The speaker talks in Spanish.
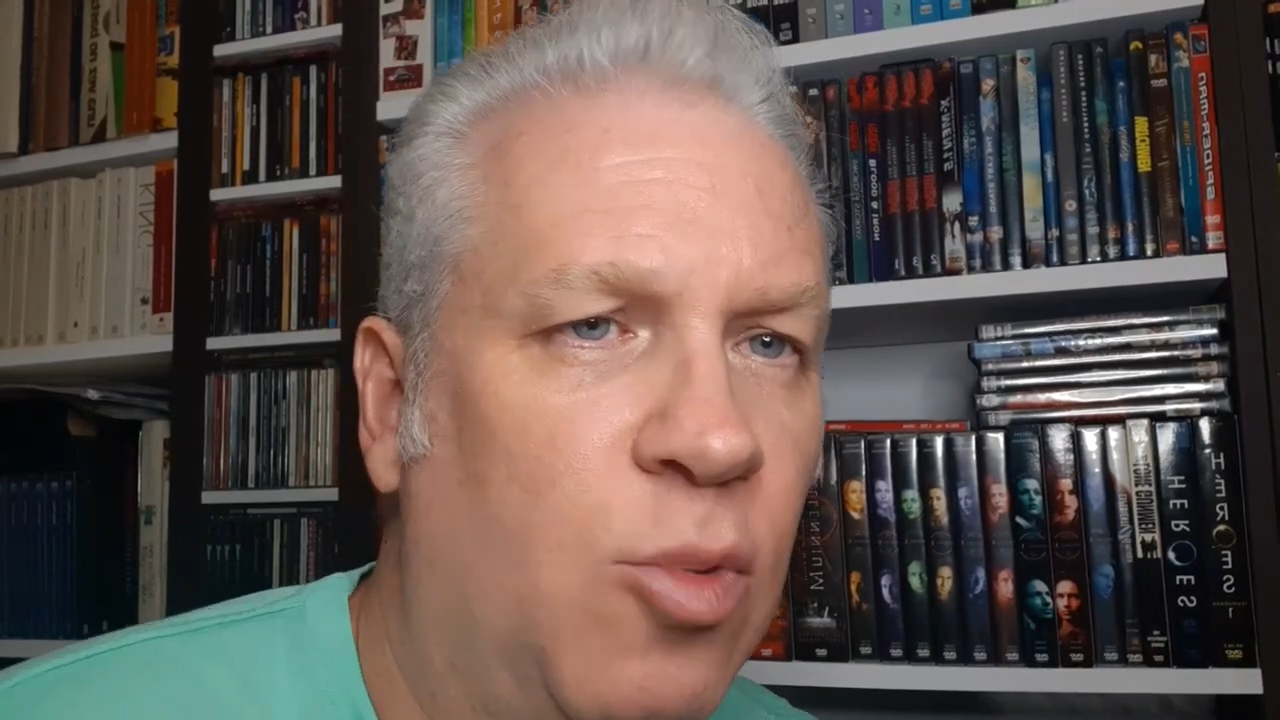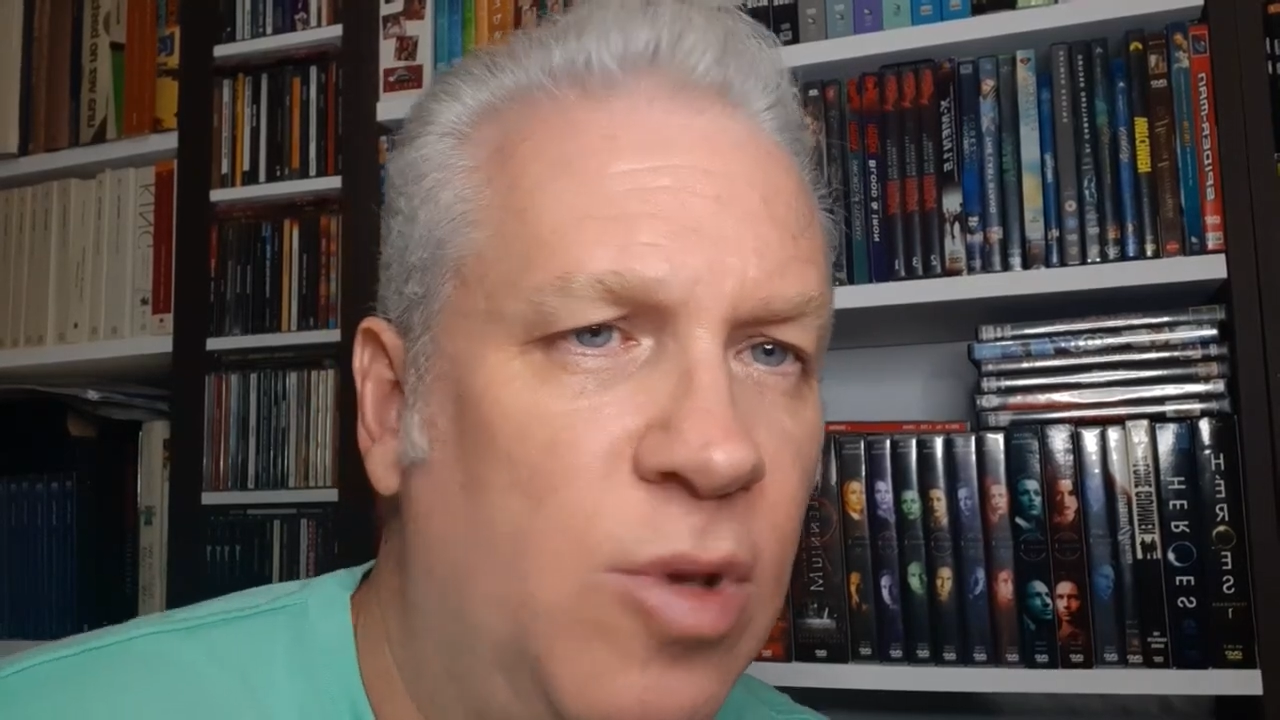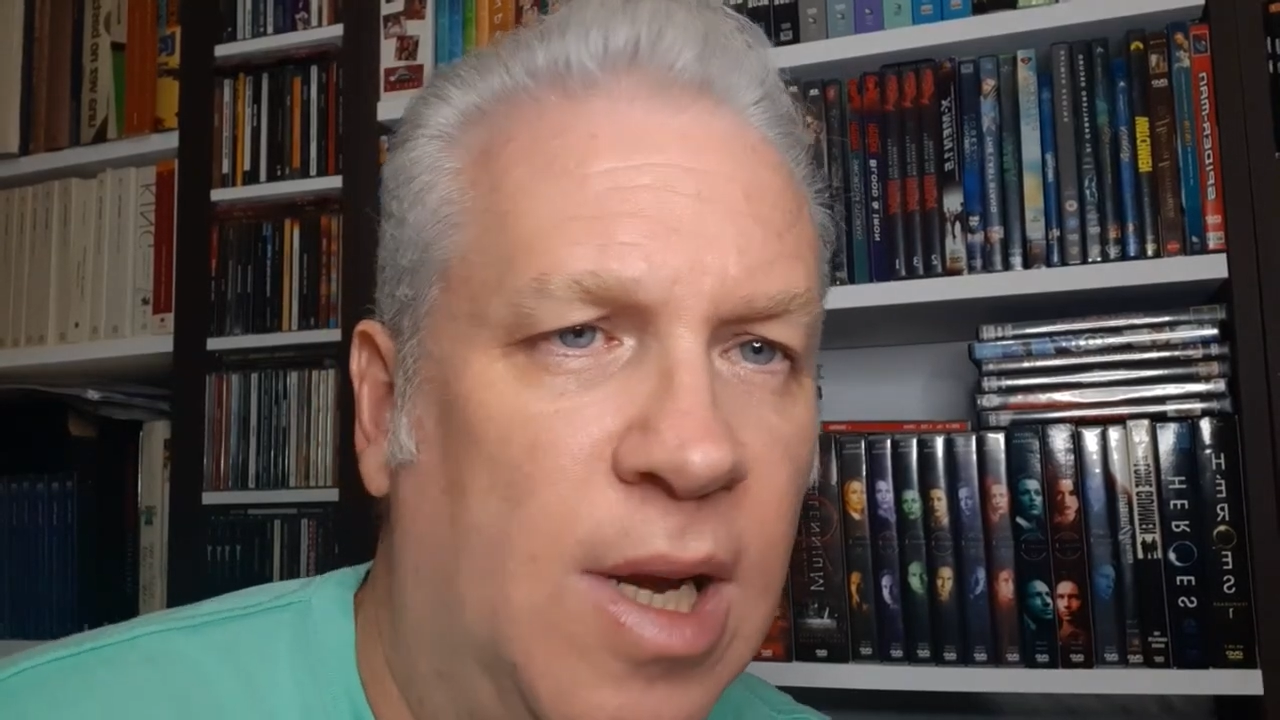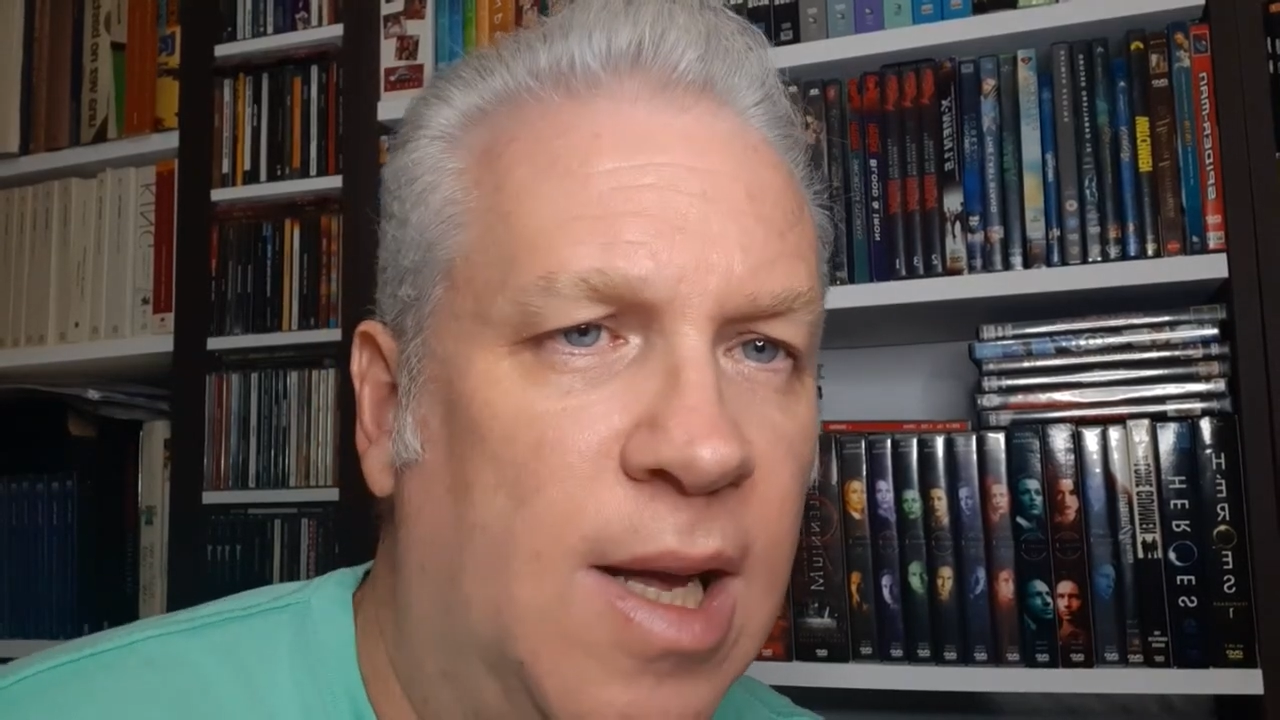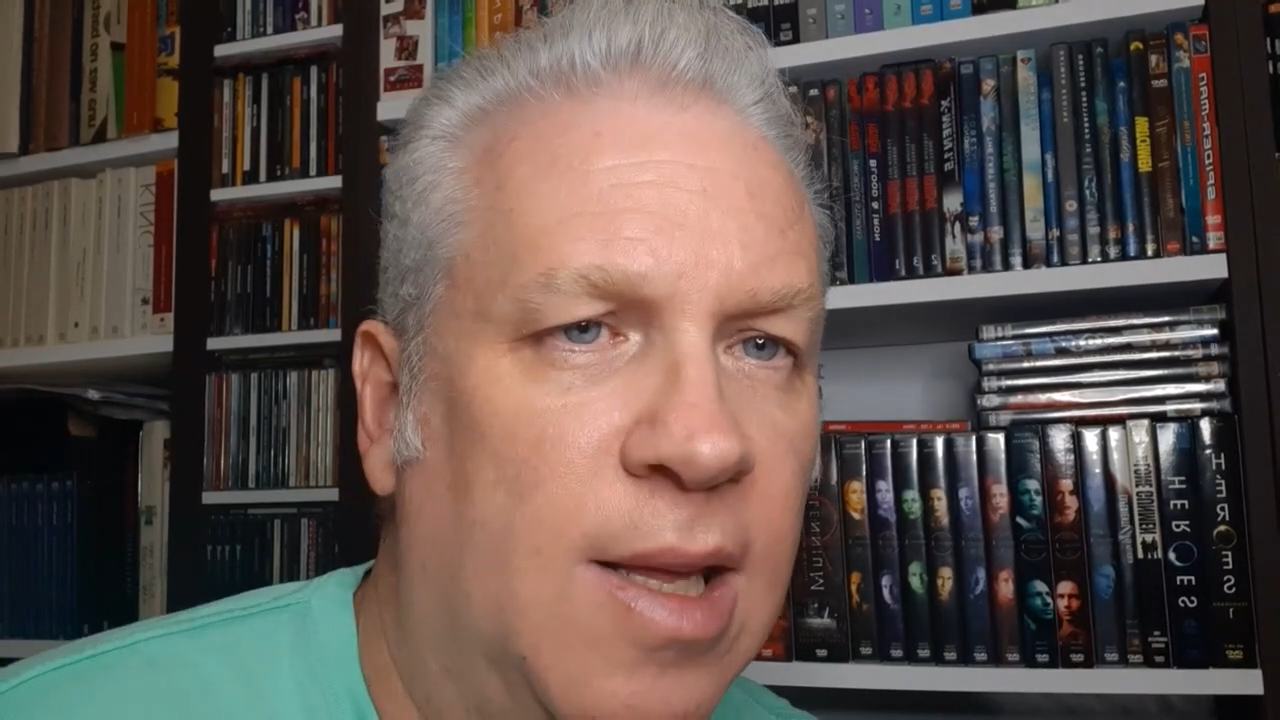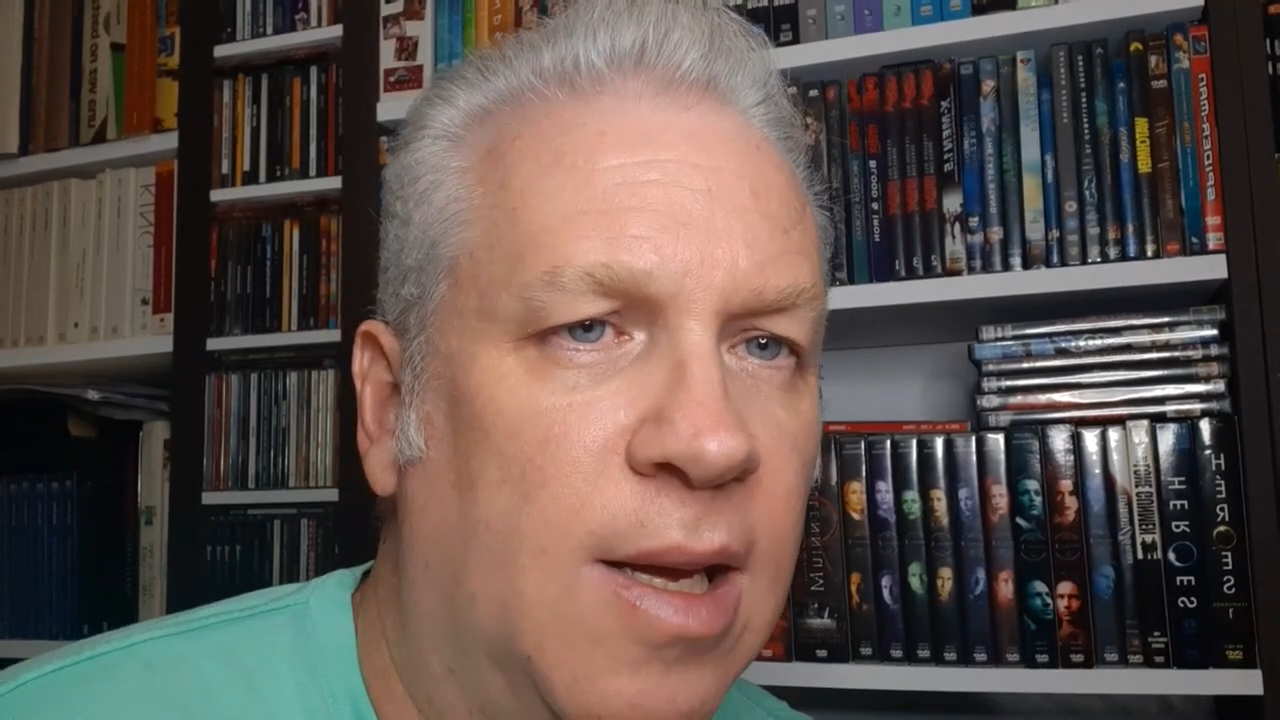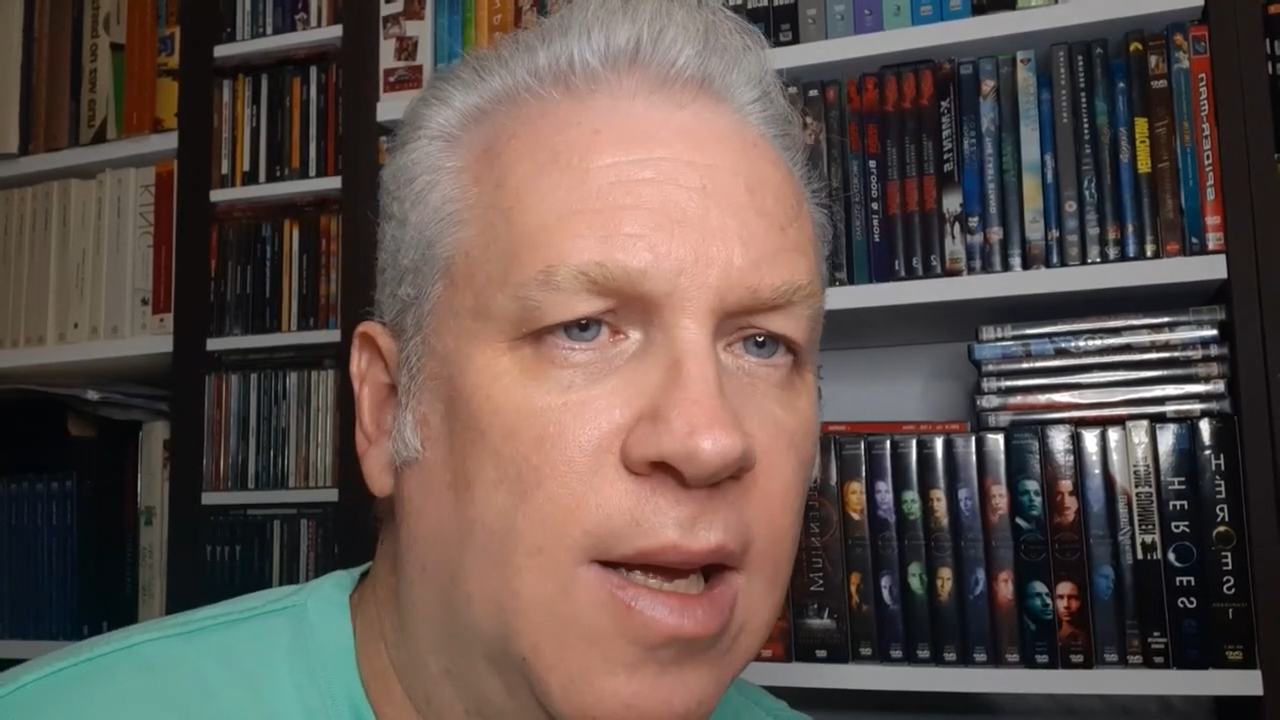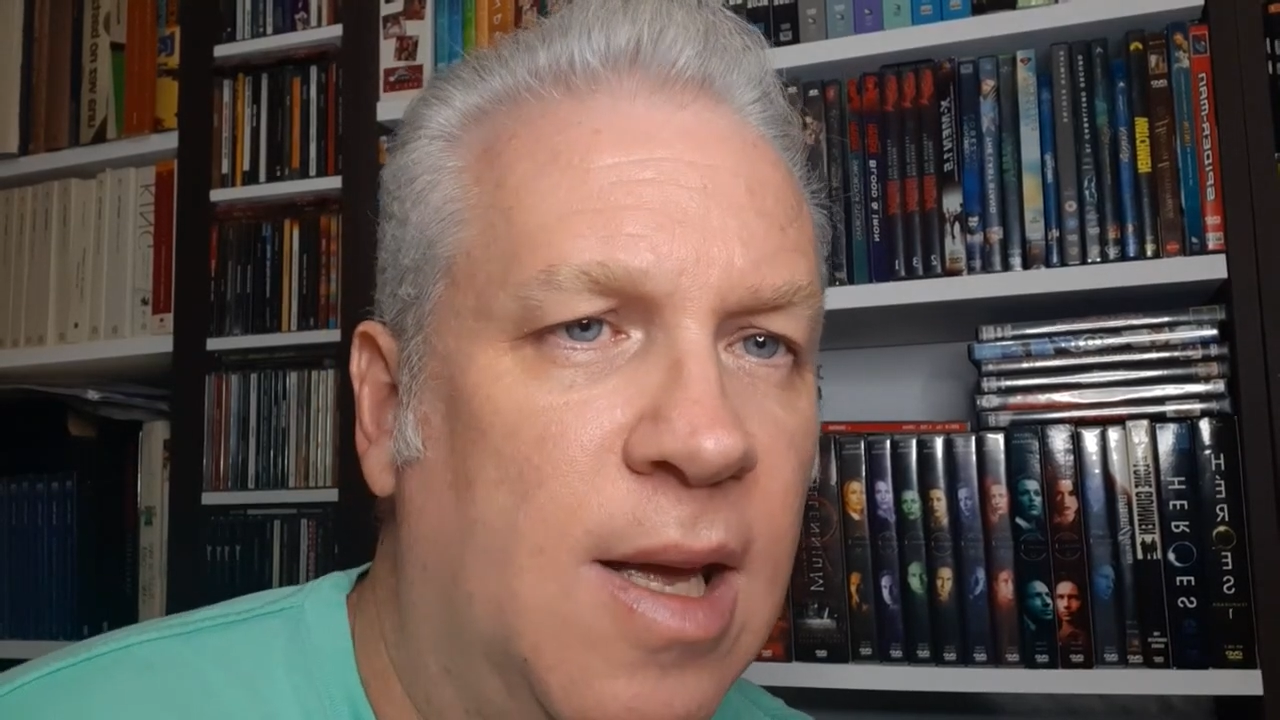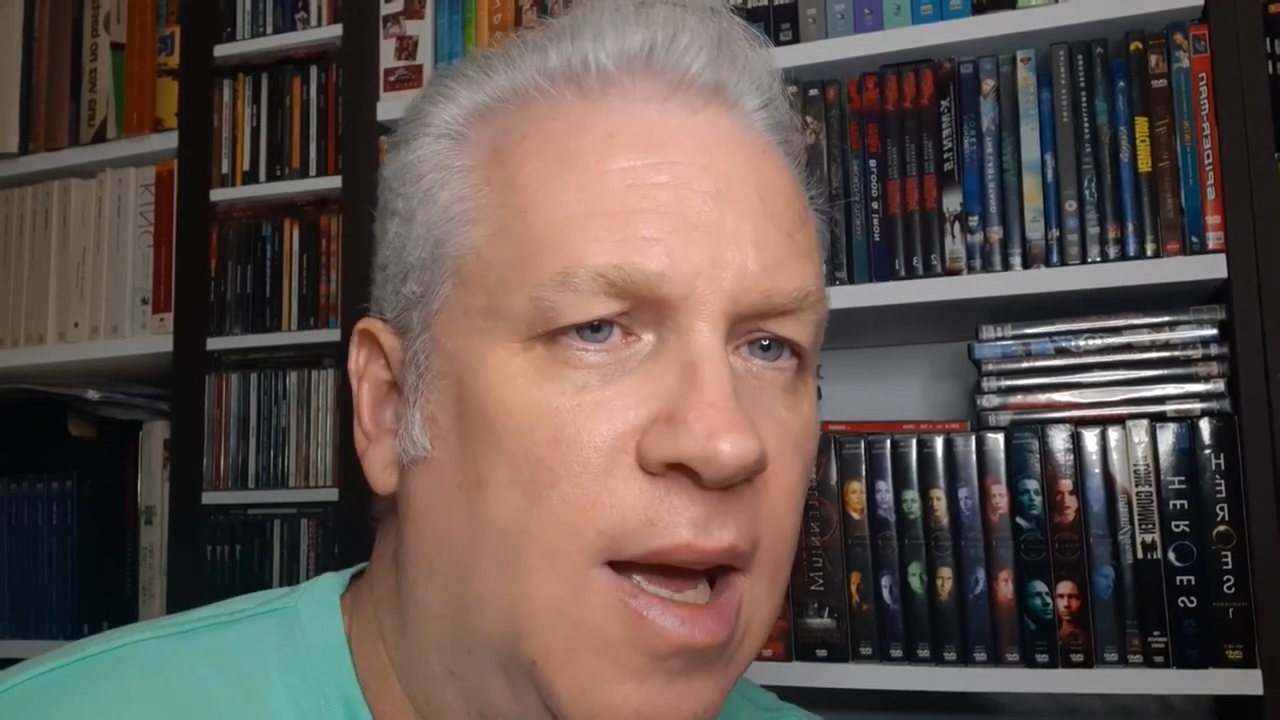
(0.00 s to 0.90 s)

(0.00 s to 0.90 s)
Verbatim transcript: puñaladas